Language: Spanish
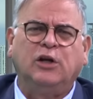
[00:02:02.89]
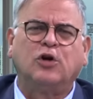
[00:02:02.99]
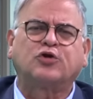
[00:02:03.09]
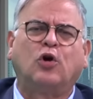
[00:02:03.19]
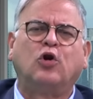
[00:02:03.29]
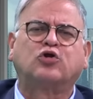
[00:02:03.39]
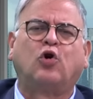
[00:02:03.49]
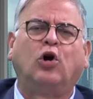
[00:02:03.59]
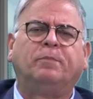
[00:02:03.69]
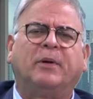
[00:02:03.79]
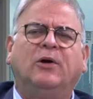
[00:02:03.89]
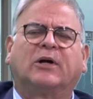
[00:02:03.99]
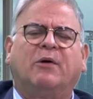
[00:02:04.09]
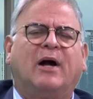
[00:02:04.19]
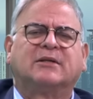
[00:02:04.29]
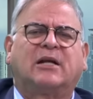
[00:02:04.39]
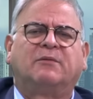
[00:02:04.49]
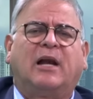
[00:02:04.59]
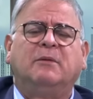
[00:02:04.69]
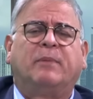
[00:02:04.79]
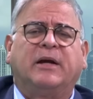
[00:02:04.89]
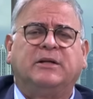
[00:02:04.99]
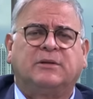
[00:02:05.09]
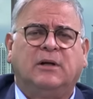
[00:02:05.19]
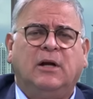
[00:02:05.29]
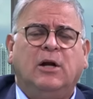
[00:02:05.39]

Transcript: Y no son los golpes los que van a salvar el país.